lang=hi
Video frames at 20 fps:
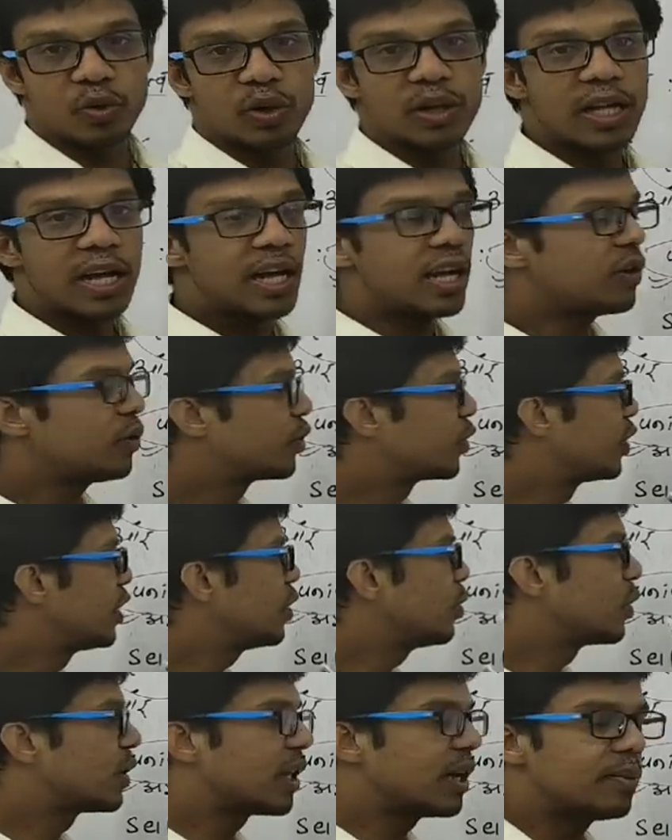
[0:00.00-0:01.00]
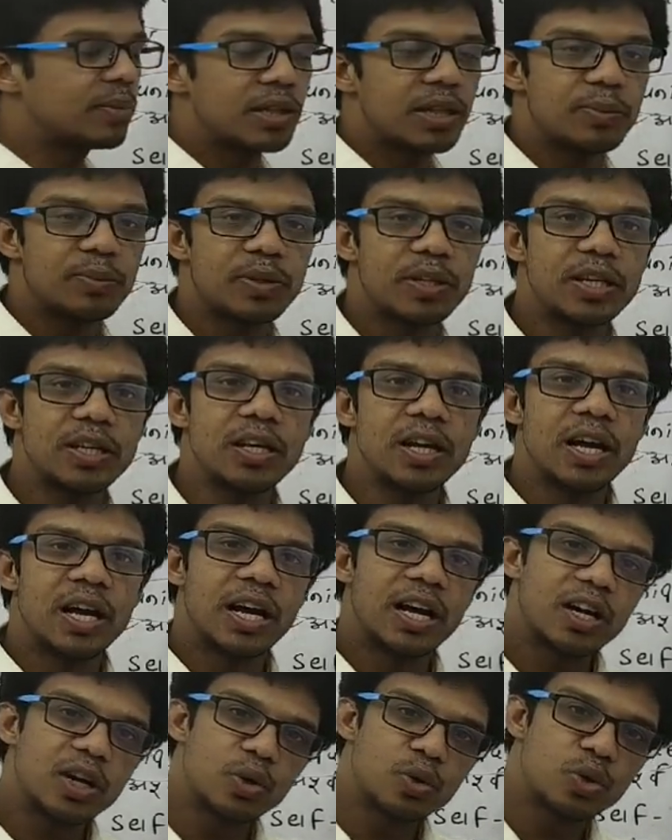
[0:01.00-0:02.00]
होता है और यूनिक होता है मतलब कि
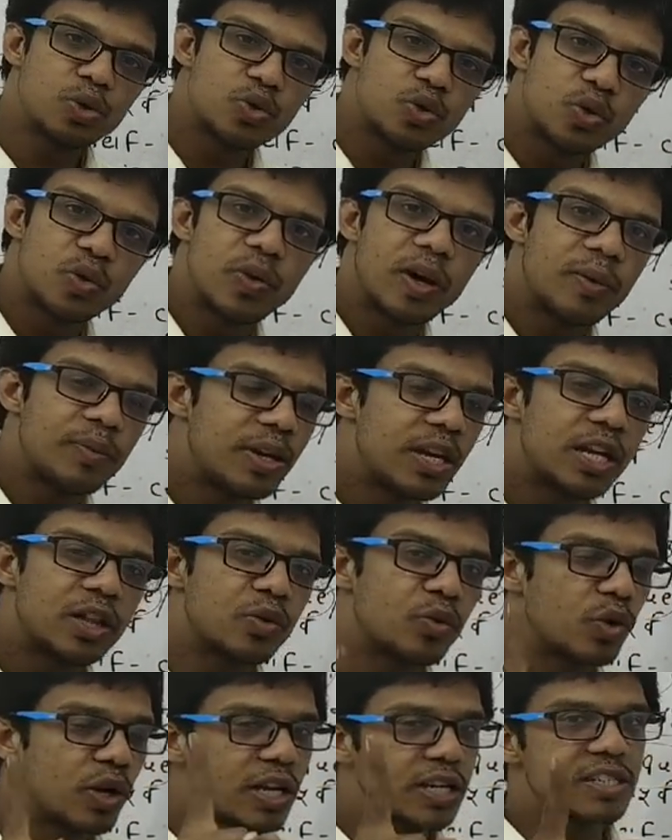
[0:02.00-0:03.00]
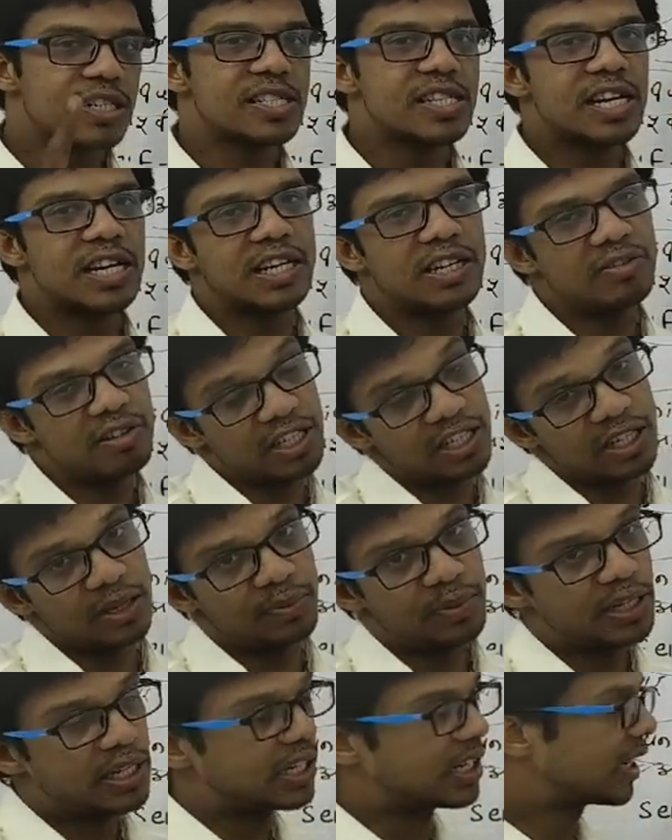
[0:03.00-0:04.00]
अगर दो जुड़वा भी है तो वो एक जैसी एक्टिविटी कभी नहीं